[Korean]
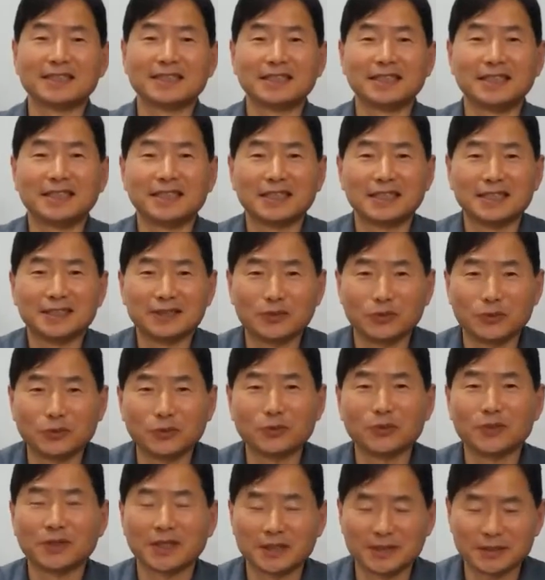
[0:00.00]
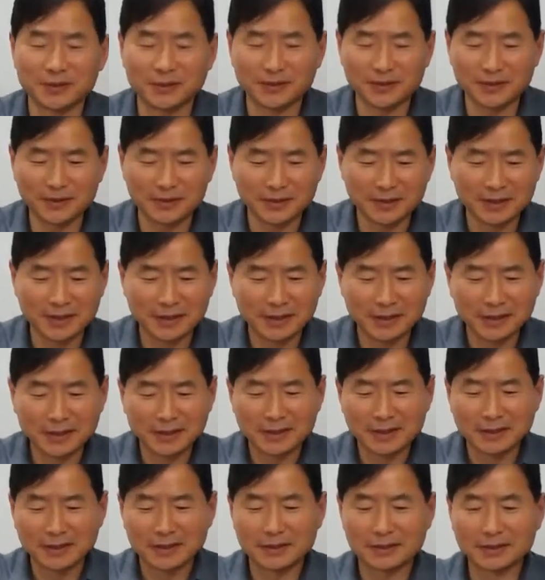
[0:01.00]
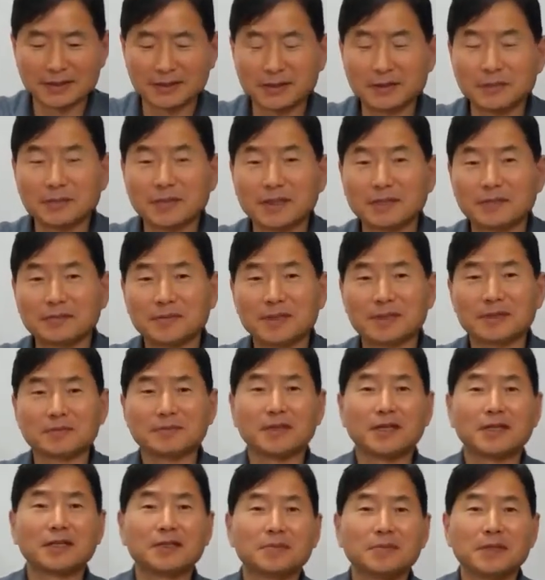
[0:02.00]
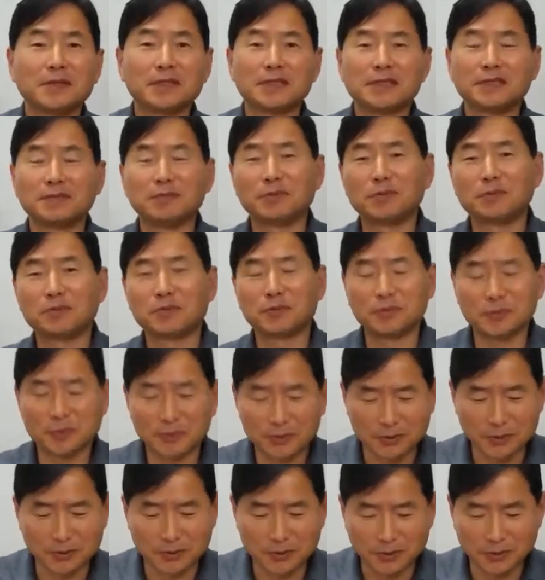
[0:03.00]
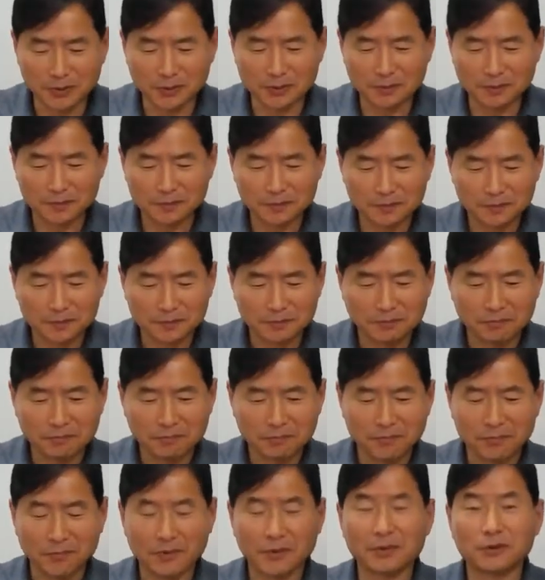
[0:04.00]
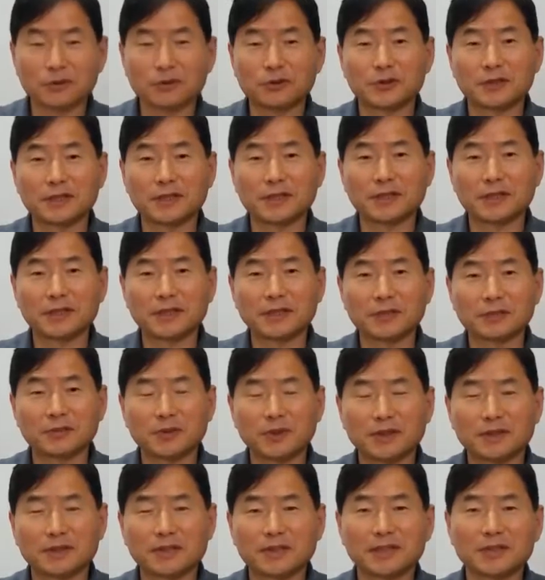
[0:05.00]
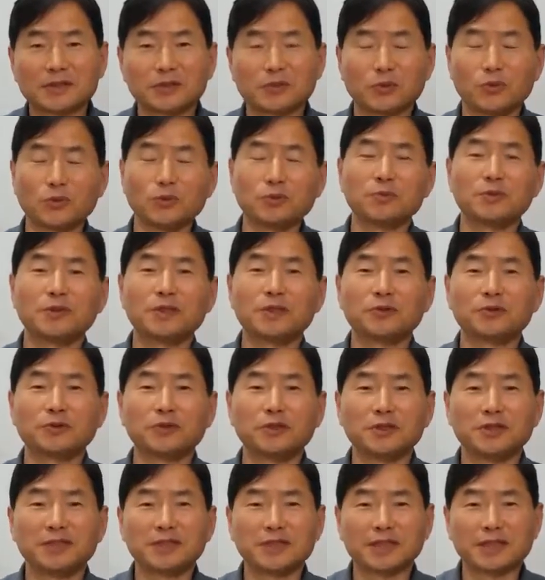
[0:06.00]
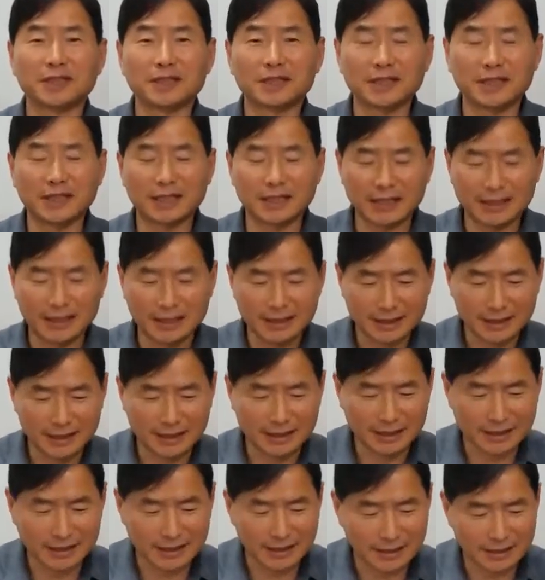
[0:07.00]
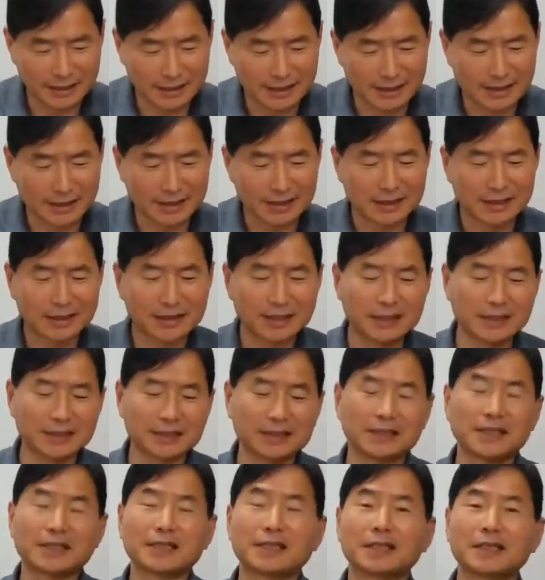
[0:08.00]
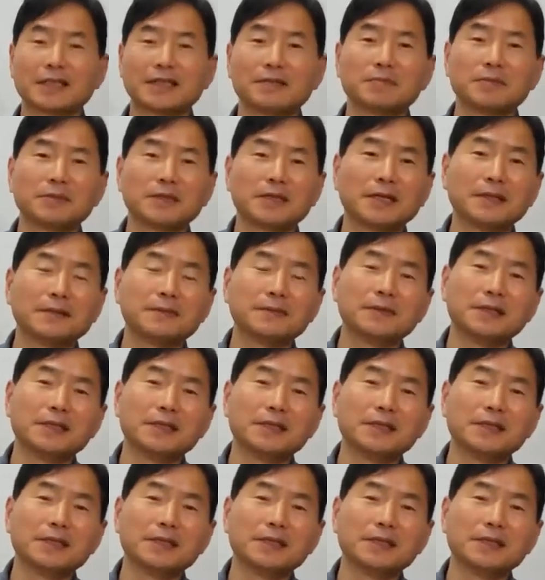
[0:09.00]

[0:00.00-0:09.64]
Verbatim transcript: 아, 용어예요. 어, 이 말만 마음에 깊이 품어도 음, 우리들에게 굉장한 도움이 될 수 있지 않을까 아, 그렇게 생각을 합니다.